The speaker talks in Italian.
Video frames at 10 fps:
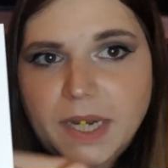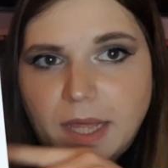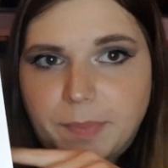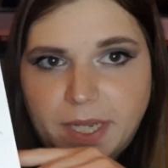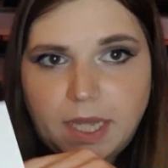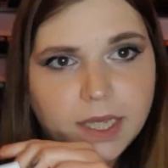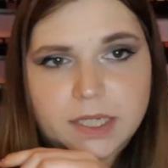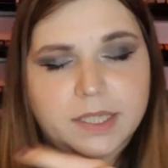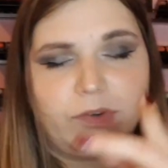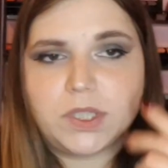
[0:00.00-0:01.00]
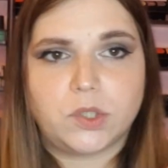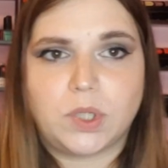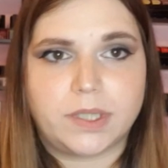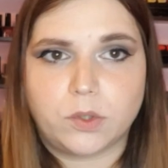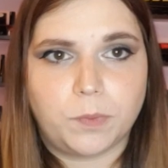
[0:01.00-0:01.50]
lei, perché anche l'altra volta sugli
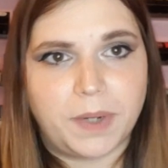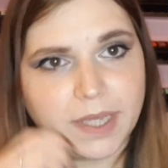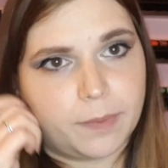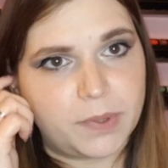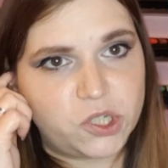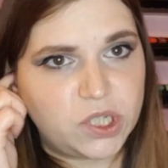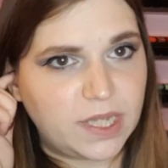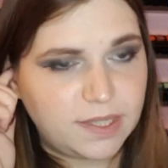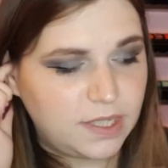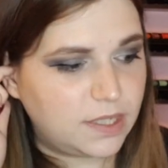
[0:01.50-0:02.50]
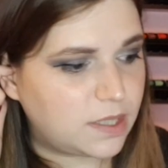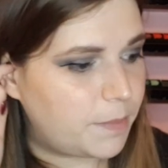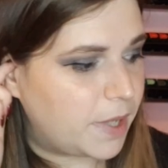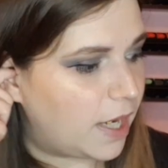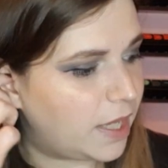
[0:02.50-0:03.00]
altri due pacchi precedenti,
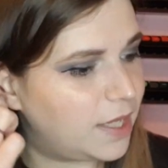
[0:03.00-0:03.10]
sempre lei,